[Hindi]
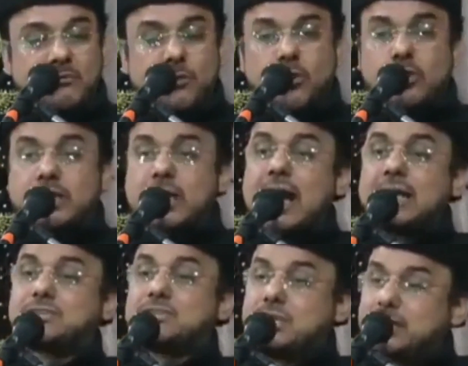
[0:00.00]
वो क्या
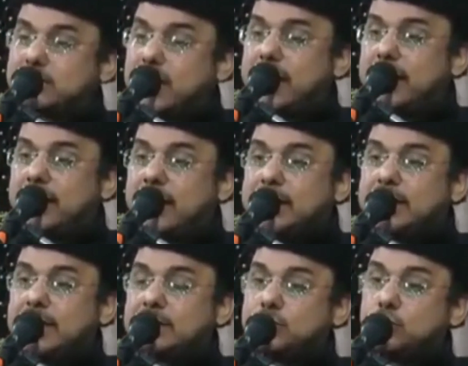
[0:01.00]
चीज है
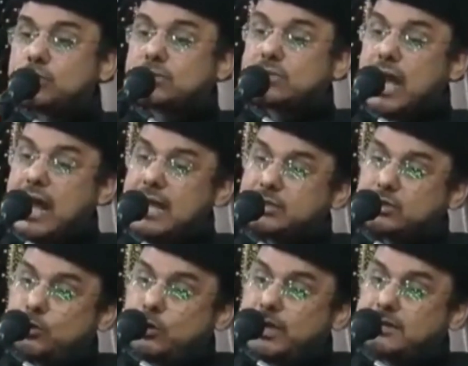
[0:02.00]
कि जो सांस
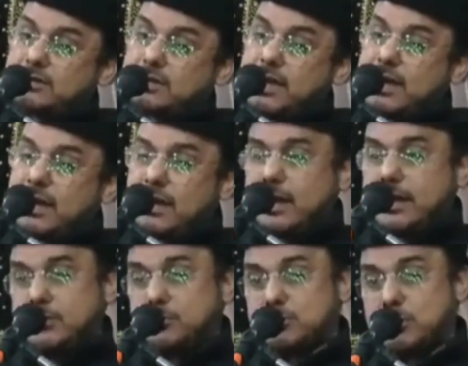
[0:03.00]
तो लेती है
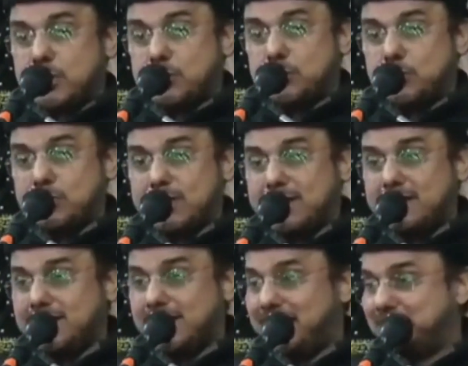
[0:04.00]
लेकिन उसमें रूह
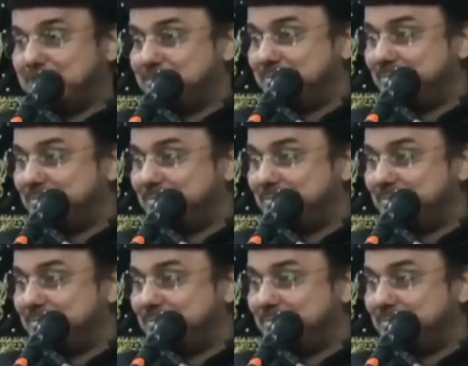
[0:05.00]
नहीं है